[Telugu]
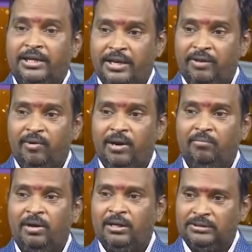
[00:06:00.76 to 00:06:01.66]
నేను
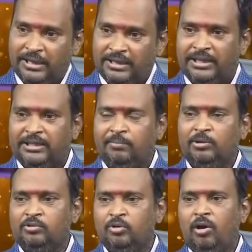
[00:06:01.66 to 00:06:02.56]
కేవలం నాకు ఏదైతే
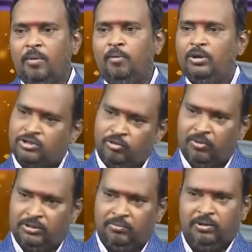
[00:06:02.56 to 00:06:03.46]
మంచో ఆ
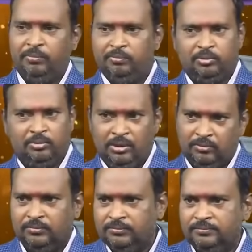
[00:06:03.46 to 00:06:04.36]
పాజిటివ్ మాత్రమే
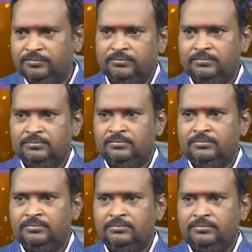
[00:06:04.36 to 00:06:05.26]
నింపుతున్నాను
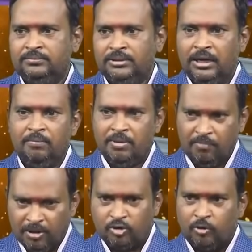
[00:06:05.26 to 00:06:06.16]
అని
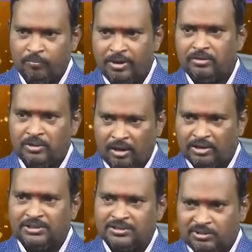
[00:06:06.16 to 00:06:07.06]
మీ మనసుకు మీరు
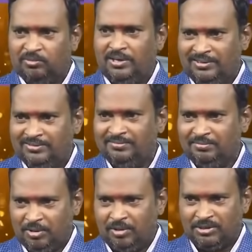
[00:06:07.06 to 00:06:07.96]
కాషన్స్ ఇవ్వాలి
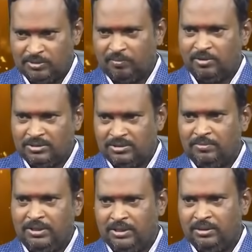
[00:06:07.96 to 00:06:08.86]
మీ యొక్క సబ్
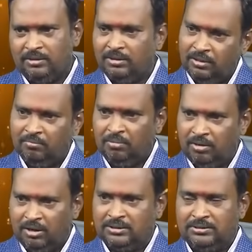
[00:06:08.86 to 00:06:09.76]
మైండ్కి
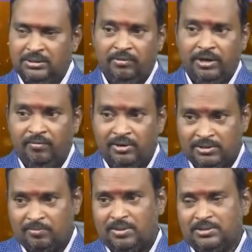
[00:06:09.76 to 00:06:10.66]
మీరు కాషన్స్ ఎవరికి
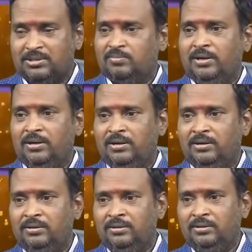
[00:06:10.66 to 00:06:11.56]
ఇవ్వాలి సబ్ మైండ్
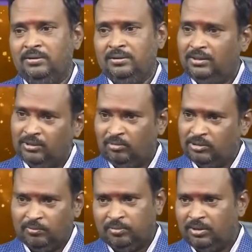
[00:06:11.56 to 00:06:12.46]
అంటే
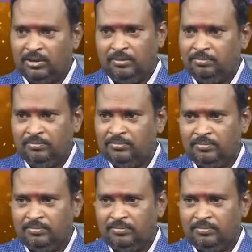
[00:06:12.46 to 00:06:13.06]
ఇంతకుముందు చెప్పుకున్నాం కదా